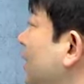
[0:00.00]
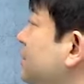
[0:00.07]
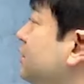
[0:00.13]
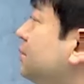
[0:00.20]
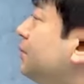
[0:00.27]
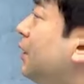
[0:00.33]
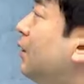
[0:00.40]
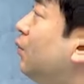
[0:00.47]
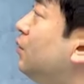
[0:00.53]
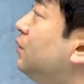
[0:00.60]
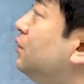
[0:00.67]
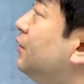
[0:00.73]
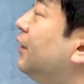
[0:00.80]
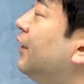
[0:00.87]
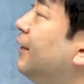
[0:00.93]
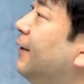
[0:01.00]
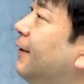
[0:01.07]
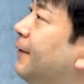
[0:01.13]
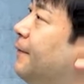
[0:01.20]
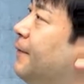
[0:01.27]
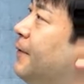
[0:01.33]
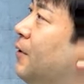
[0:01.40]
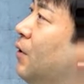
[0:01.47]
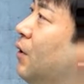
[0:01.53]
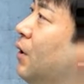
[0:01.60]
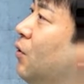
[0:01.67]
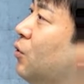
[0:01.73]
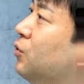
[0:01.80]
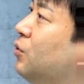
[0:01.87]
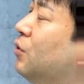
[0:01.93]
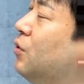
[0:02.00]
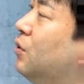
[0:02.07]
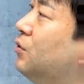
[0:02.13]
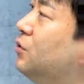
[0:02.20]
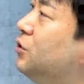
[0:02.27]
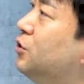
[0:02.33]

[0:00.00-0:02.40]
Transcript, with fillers: 학습을 하고 있는데 아, 어떤